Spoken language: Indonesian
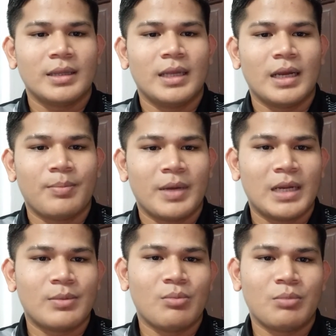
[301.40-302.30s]

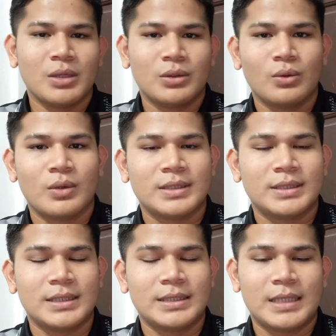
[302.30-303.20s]
daripada membentuk
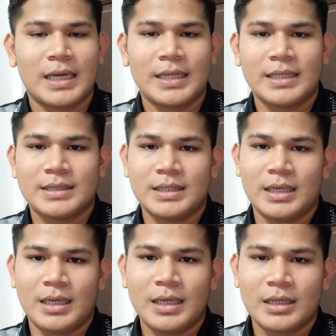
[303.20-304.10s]
tenteranya
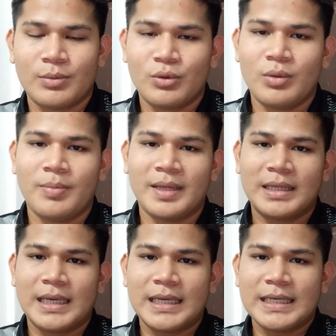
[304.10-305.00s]
sendiri ataupun
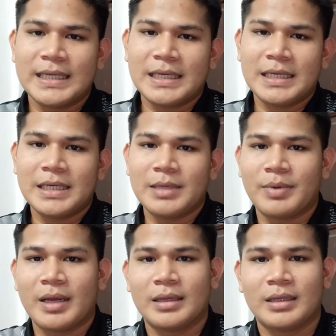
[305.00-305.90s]
melibatkan diri di
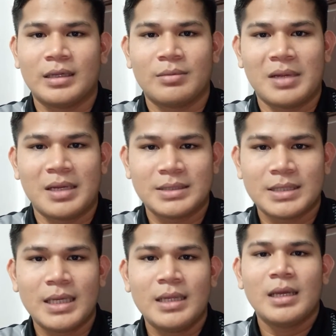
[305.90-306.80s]
Perikatan
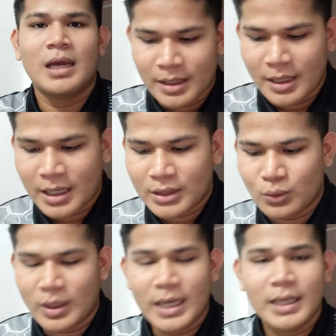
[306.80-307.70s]
Antarabangsa. Yang
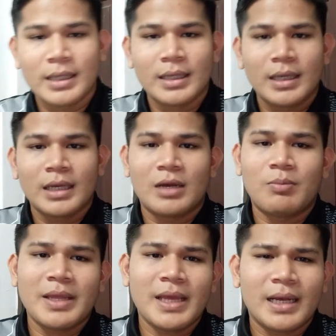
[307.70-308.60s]
kedua,
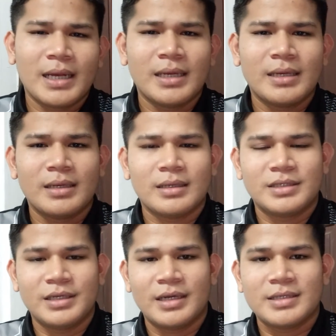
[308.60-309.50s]
kebanyakan
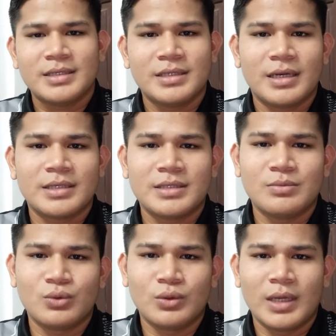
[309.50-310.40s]

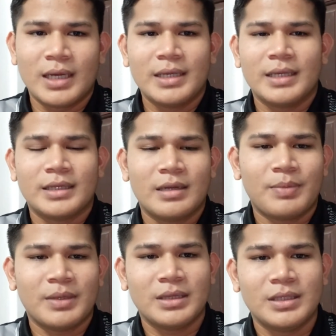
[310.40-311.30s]
generasi-generasi muda yang
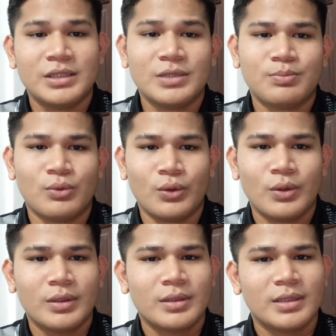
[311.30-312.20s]
terdapat di Jepun
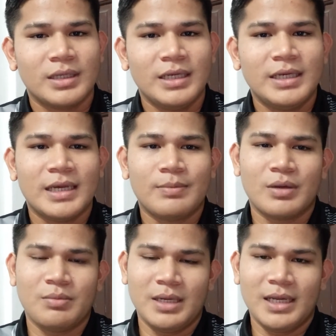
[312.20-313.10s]
tidak
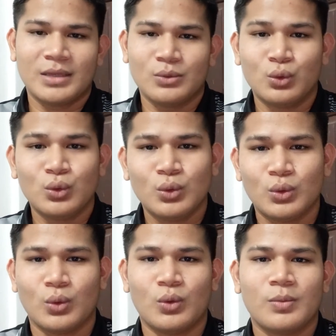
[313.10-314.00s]
berminat
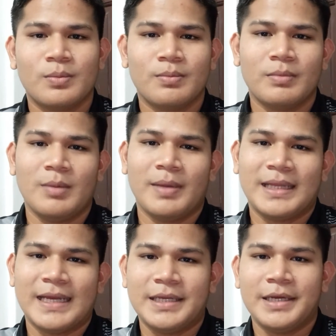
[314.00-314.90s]
untuk
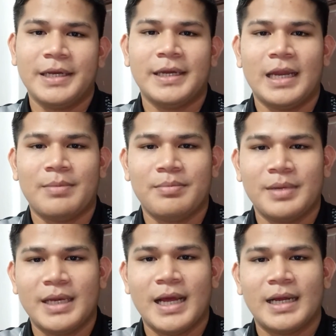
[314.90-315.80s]
melibatkan diri dalam
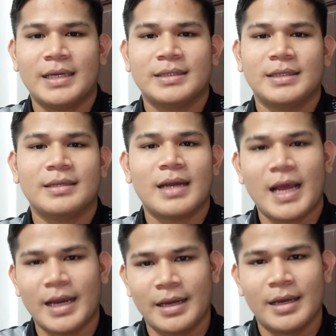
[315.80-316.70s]
bidang
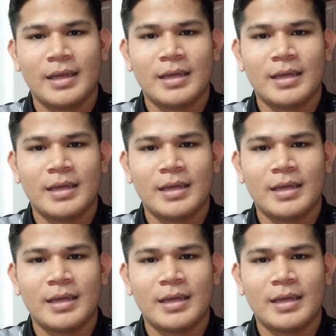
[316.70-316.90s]
ketenteraan